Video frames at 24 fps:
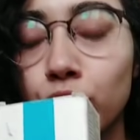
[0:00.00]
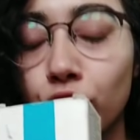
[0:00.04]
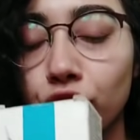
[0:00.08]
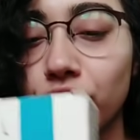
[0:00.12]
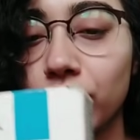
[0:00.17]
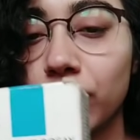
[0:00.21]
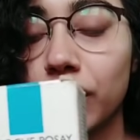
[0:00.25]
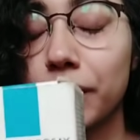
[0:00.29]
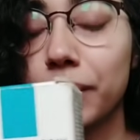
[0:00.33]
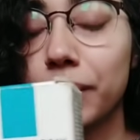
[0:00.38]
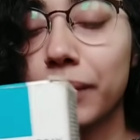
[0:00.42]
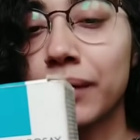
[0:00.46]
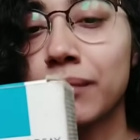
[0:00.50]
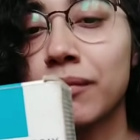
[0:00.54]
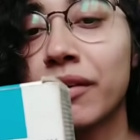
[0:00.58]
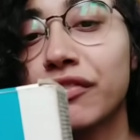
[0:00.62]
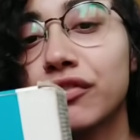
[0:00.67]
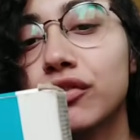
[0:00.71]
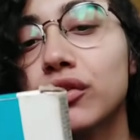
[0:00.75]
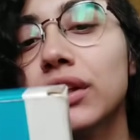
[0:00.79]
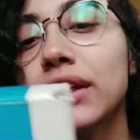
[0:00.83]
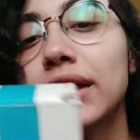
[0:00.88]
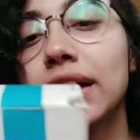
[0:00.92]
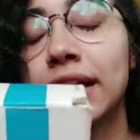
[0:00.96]
مرطب
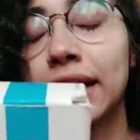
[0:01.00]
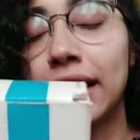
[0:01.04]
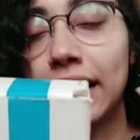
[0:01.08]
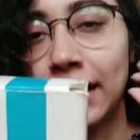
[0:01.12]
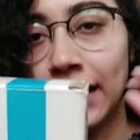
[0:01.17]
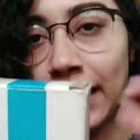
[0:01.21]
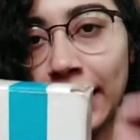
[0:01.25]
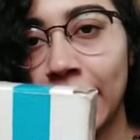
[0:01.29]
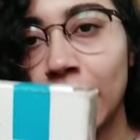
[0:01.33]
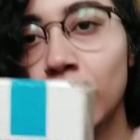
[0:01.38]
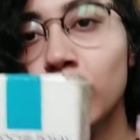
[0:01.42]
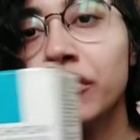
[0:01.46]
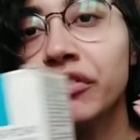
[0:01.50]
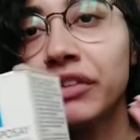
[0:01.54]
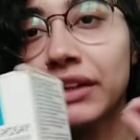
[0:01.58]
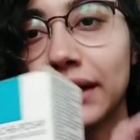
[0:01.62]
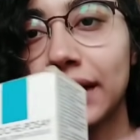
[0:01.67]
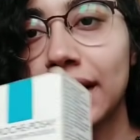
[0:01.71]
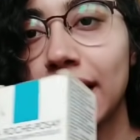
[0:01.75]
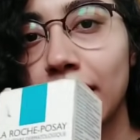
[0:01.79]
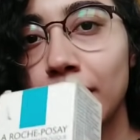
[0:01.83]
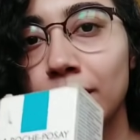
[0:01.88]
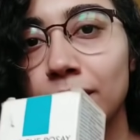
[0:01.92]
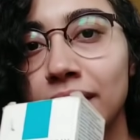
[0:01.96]
المفروض الحلو في
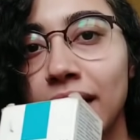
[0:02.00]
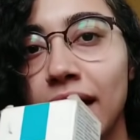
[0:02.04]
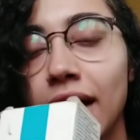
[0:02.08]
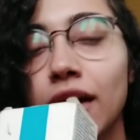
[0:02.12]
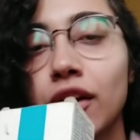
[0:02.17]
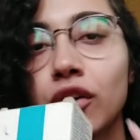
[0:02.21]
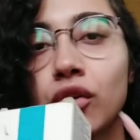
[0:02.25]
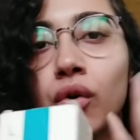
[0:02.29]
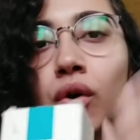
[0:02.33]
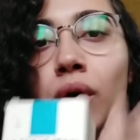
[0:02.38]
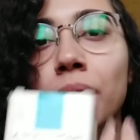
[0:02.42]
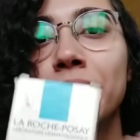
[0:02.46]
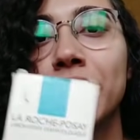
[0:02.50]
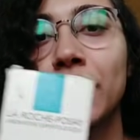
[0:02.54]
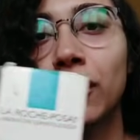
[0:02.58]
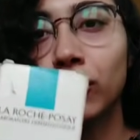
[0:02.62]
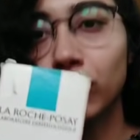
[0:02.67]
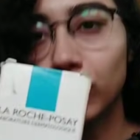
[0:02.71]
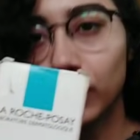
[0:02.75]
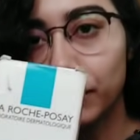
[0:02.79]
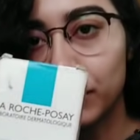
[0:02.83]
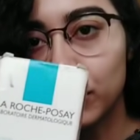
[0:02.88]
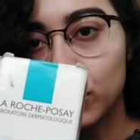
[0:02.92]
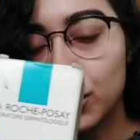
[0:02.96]
الكريم ده ان هو
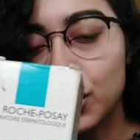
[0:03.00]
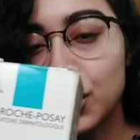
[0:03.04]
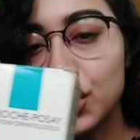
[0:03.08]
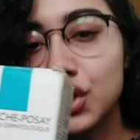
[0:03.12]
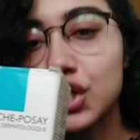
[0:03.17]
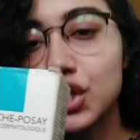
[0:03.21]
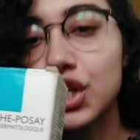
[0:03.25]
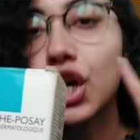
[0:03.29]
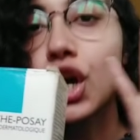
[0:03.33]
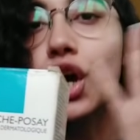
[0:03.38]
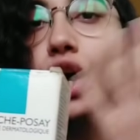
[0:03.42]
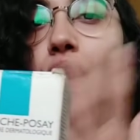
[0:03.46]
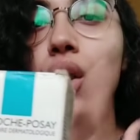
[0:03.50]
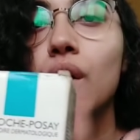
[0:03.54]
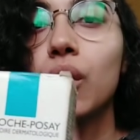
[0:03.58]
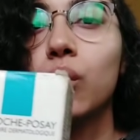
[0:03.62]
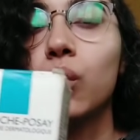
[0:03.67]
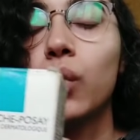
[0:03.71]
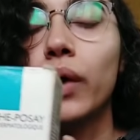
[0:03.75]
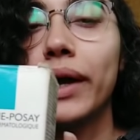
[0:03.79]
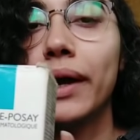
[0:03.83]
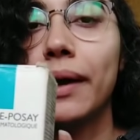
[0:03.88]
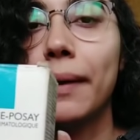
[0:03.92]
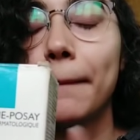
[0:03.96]
بيرطب الوش
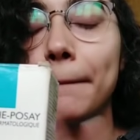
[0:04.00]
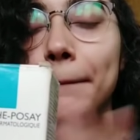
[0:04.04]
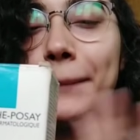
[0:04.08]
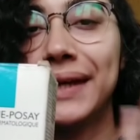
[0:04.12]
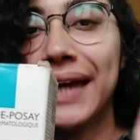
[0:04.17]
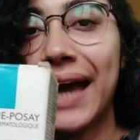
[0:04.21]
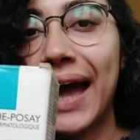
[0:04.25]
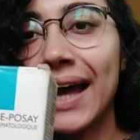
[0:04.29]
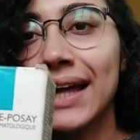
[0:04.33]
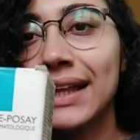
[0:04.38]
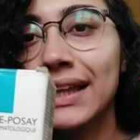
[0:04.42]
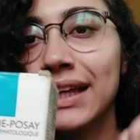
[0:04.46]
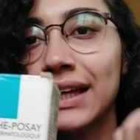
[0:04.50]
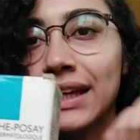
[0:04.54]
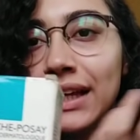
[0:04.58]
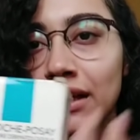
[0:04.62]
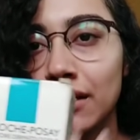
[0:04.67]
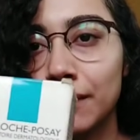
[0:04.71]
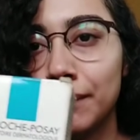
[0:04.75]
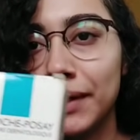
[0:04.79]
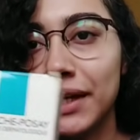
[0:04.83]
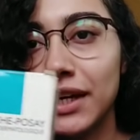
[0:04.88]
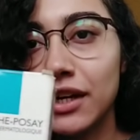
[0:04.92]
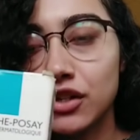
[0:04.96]
وبيعادل
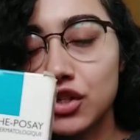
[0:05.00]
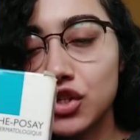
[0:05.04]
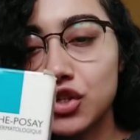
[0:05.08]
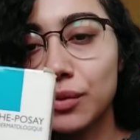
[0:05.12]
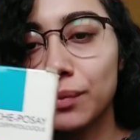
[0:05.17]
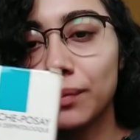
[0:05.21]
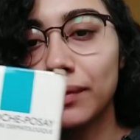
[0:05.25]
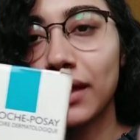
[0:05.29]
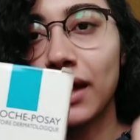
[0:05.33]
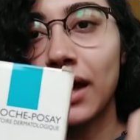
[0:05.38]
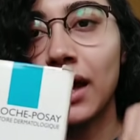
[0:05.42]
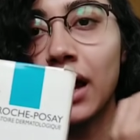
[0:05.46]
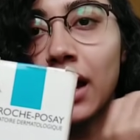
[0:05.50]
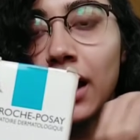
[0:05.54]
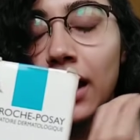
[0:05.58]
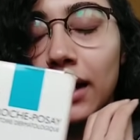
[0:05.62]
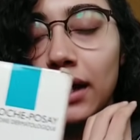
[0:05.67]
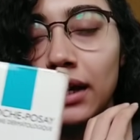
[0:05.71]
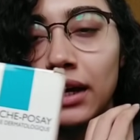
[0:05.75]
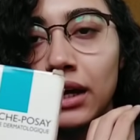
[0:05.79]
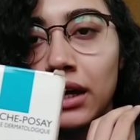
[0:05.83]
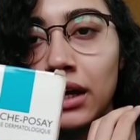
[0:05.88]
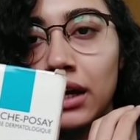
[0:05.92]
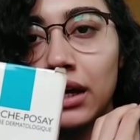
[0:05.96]
البي اتش بتاع
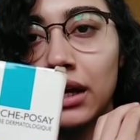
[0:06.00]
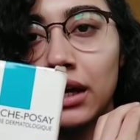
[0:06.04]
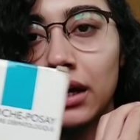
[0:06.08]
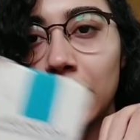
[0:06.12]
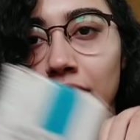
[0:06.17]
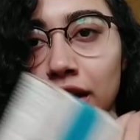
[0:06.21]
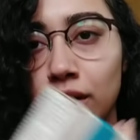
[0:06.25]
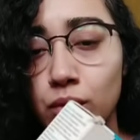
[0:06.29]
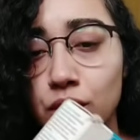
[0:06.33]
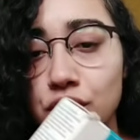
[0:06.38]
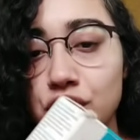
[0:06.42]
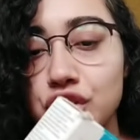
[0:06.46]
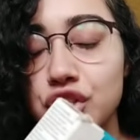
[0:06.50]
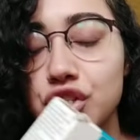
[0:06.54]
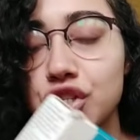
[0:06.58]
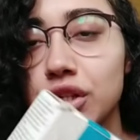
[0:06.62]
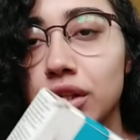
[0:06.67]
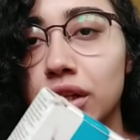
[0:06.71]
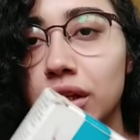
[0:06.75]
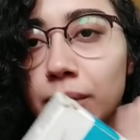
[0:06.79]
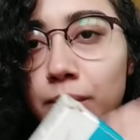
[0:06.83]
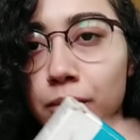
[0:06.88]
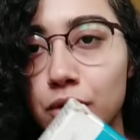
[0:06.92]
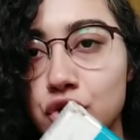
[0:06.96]
آه، الوش
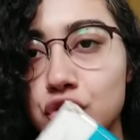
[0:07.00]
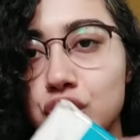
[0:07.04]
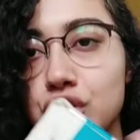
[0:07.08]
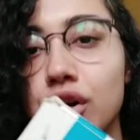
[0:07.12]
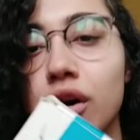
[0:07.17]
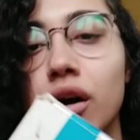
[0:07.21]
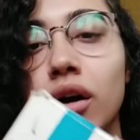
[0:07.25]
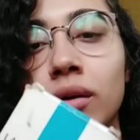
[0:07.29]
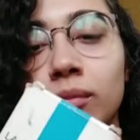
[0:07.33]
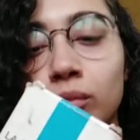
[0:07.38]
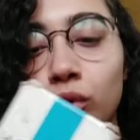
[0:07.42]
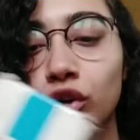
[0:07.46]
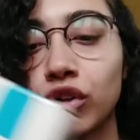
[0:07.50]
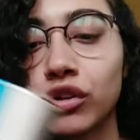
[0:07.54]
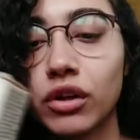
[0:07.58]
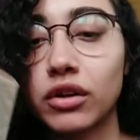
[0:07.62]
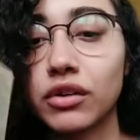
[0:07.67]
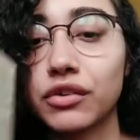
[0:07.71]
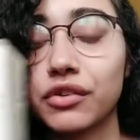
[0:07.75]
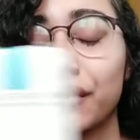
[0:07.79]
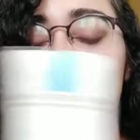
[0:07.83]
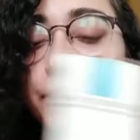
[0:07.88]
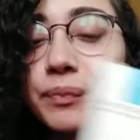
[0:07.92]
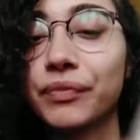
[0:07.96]
للبشره
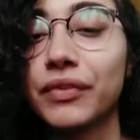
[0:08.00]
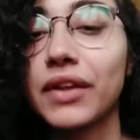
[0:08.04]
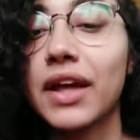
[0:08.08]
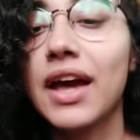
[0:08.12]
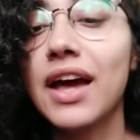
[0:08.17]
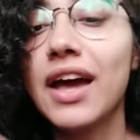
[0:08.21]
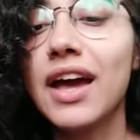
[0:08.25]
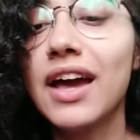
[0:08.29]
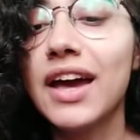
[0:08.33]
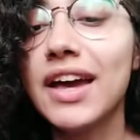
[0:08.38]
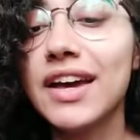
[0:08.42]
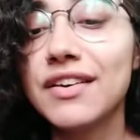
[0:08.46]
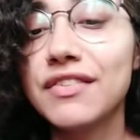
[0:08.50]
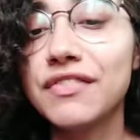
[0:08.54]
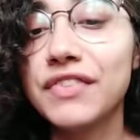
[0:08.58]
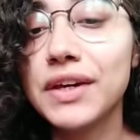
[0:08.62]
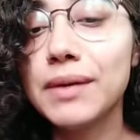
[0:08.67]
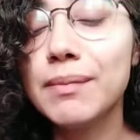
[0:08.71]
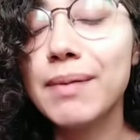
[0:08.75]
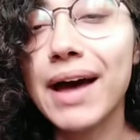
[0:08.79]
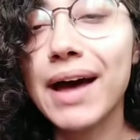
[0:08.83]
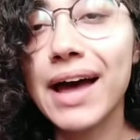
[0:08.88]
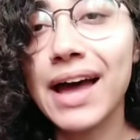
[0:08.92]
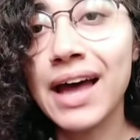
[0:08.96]
المختلطه
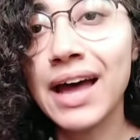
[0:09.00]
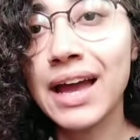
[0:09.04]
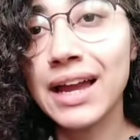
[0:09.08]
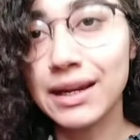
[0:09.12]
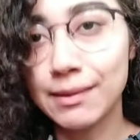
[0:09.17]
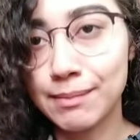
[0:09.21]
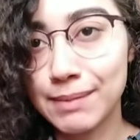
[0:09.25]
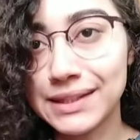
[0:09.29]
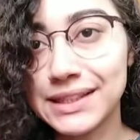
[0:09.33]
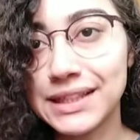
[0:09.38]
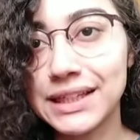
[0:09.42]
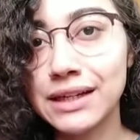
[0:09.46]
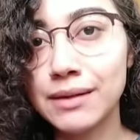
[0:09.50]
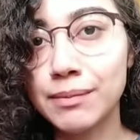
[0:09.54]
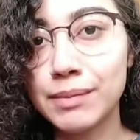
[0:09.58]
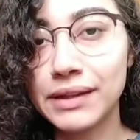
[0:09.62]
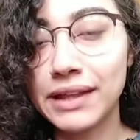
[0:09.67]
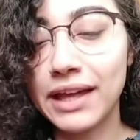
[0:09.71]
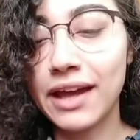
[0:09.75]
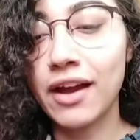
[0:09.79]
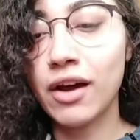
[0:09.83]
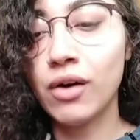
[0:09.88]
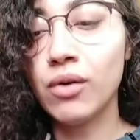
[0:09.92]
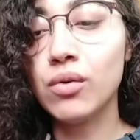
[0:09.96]
في بقى البديل
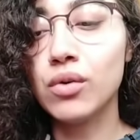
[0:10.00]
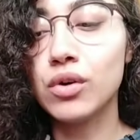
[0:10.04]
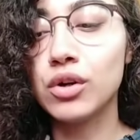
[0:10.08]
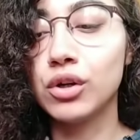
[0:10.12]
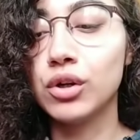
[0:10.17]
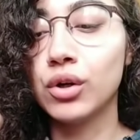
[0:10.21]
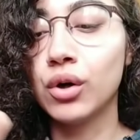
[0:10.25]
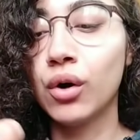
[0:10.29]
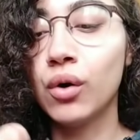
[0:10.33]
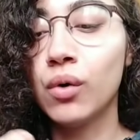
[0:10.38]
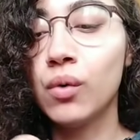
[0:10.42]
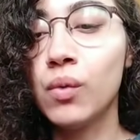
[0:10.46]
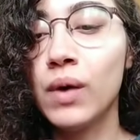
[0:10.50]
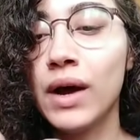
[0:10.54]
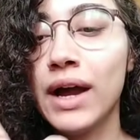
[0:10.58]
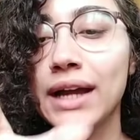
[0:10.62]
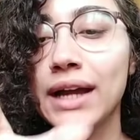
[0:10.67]
بتاعه اللي هو